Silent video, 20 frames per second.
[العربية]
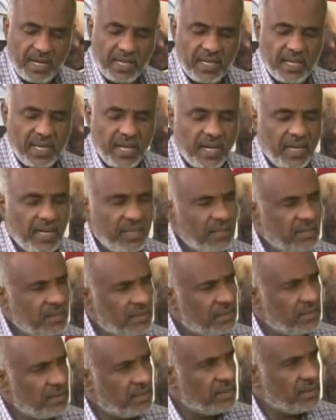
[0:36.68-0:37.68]
الهلال
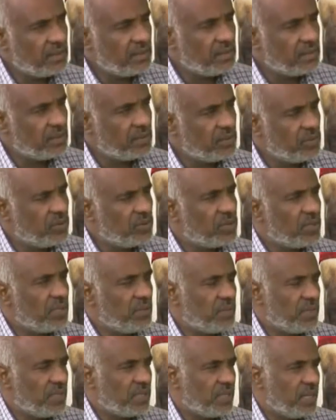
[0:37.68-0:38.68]

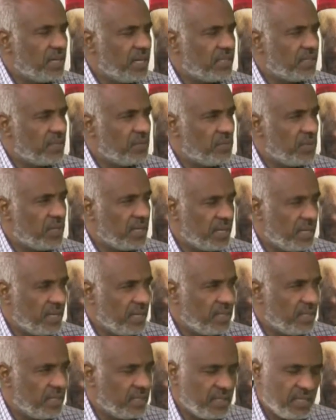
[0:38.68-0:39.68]
نقطة من ثلاث
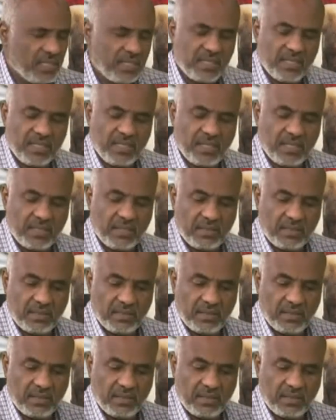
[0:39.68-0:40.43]
مباريات على اساس كده